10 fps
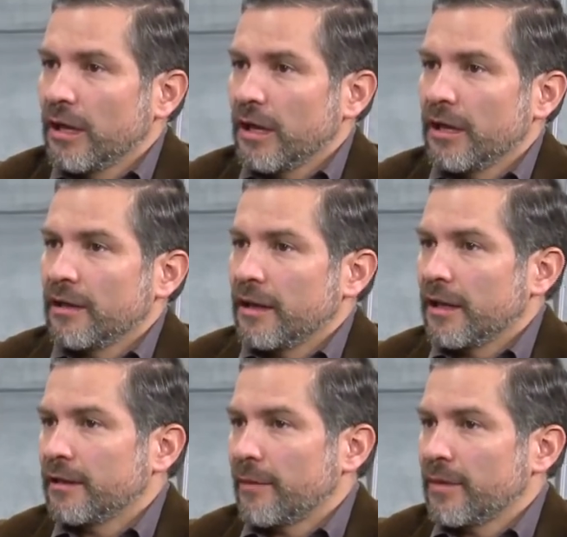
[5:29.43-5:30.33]

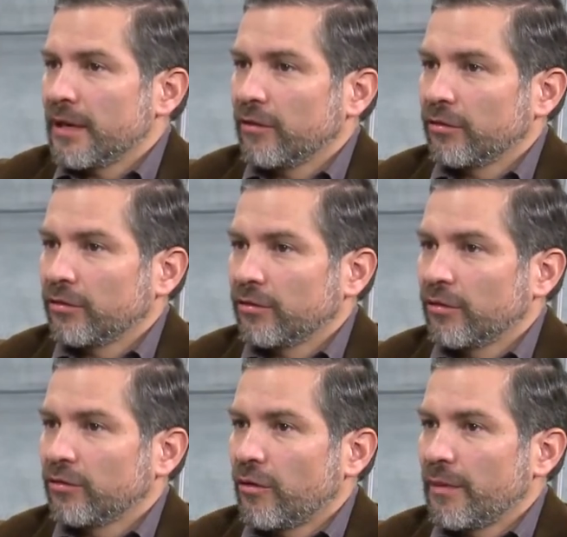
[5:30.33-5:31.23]
eh, también nos,
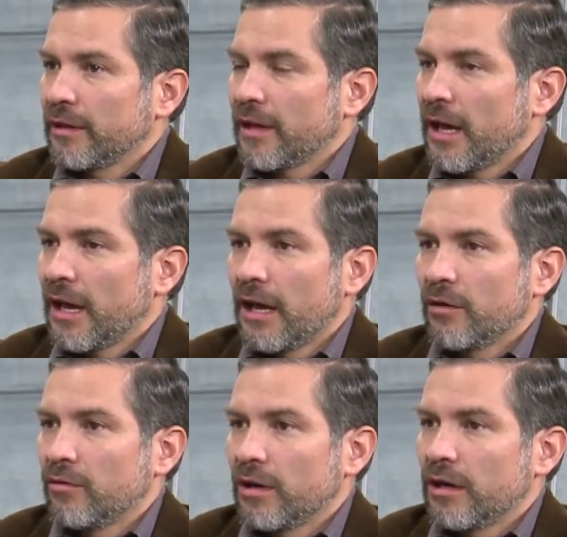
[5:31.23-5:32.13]
nos comenta
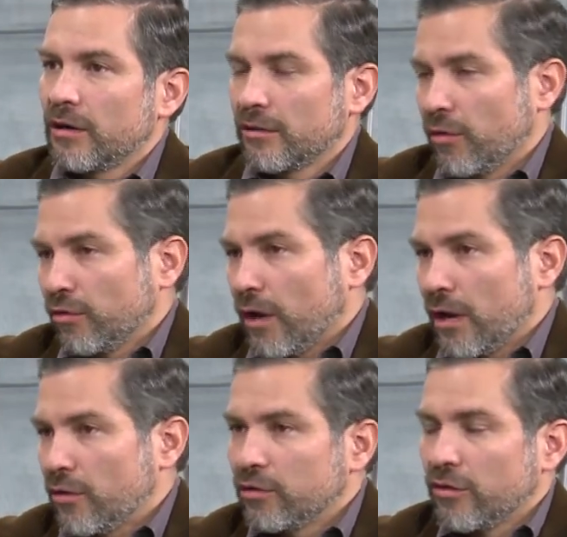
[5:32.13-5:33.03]
algún
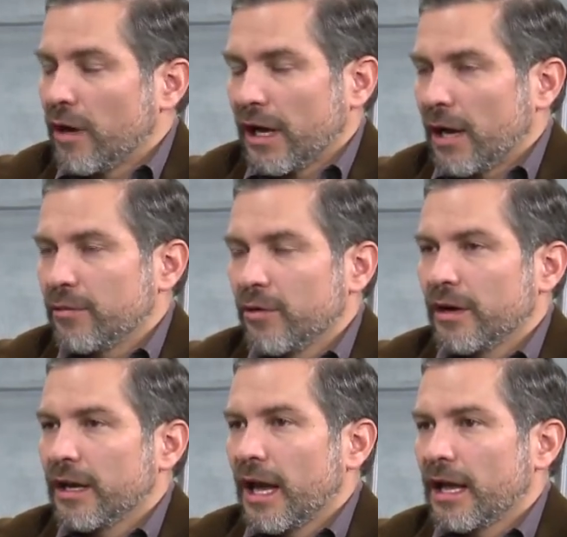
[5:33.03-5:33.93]
otro agravio
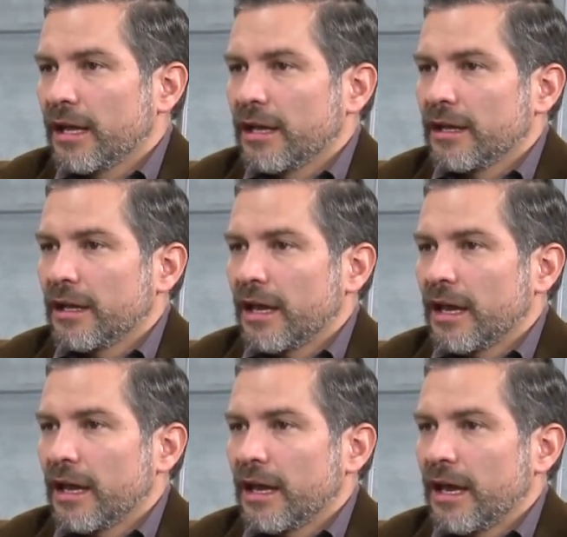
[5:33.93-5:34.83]
era
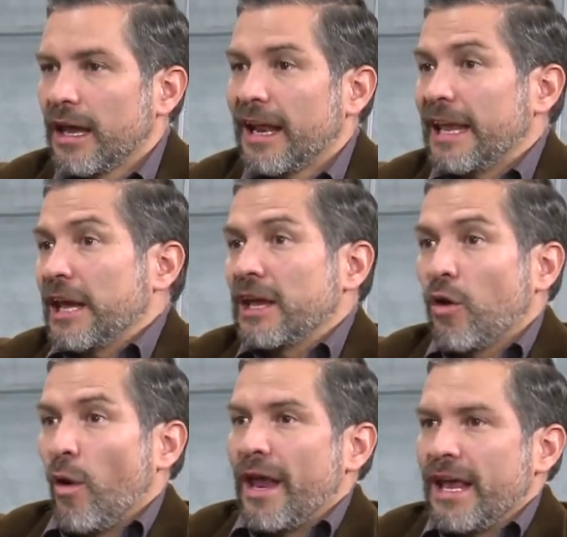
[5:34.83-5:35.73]
que era
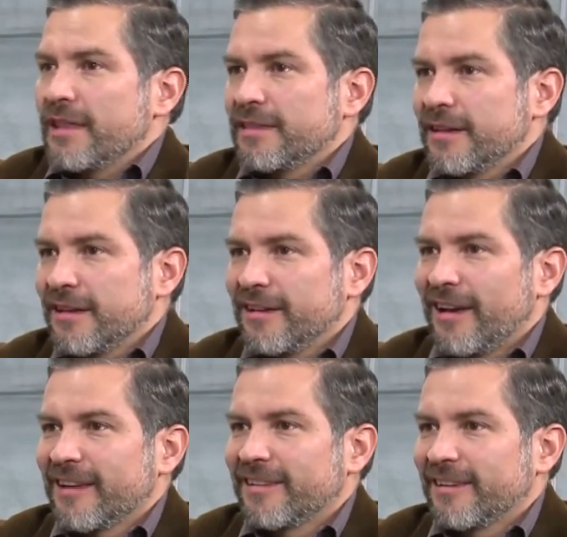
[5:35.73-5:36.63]
incoherente
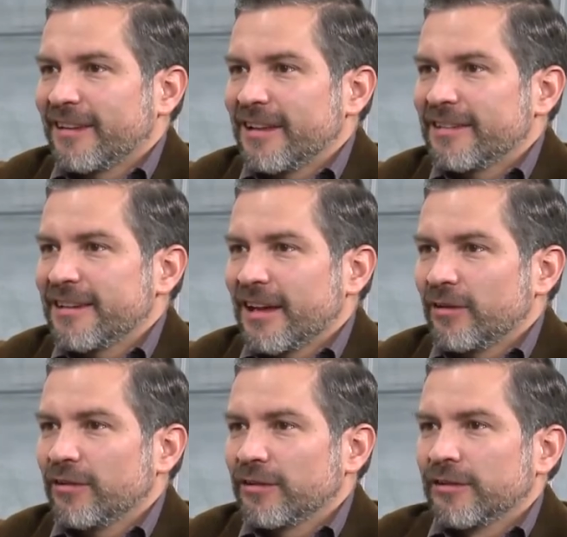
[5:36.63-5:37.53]
la sentencia,
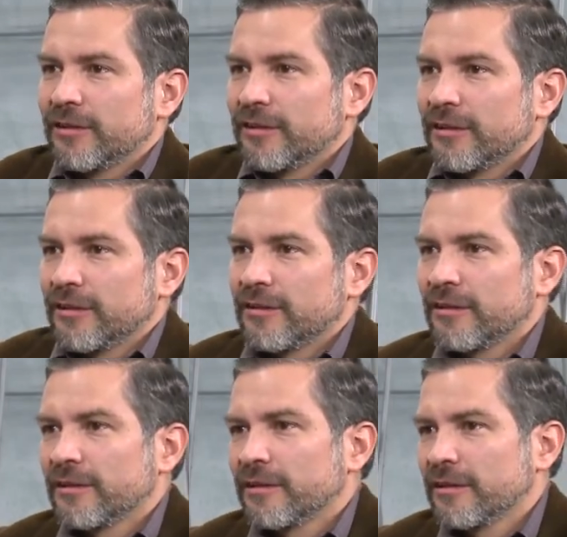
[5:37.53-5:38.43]
¿no? Sí, son algunos